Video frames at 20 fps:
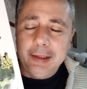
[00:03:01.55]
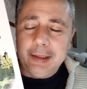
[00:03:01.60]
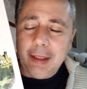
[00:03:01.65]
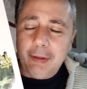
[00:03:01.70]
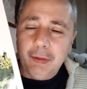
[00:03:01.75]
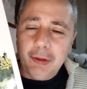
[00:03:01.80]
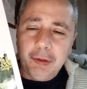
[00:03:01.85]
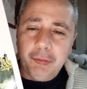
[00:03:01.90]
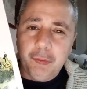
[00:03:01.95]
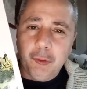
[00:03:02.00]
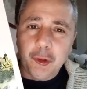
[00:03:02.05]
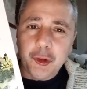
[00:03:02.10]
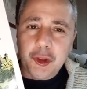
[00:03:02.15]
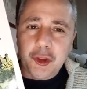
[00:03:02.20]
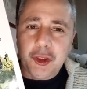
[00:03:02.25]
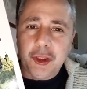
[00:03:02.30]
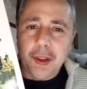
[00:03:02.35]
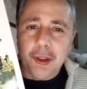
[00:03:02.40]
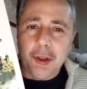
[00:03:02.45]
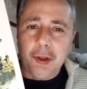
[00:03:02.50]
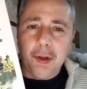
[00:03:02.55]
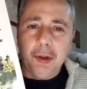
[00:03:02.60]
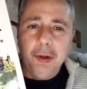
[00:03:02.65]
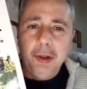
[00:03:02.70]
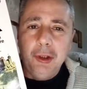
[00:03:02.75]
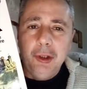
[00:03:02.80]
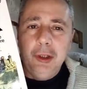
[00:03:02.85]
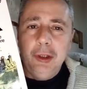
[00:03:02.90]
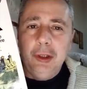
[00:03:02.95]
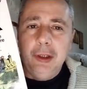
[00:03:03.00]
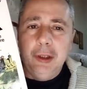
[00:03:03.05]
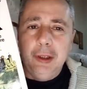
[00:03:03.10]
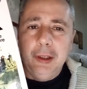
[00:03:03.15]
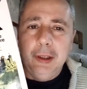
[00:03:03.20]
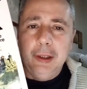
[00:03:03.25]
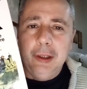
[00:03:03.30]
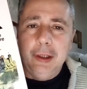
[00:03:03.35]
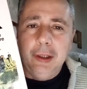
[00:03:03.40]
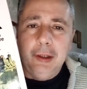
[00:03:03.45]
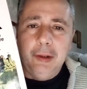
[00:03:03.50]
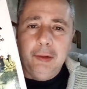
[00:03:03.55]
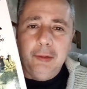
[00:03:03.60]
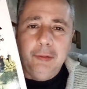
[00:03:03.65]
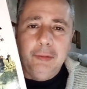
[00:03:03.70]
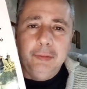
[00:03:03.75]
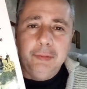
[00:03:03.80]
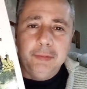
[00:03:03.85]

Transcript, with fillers: tavole fossero eh,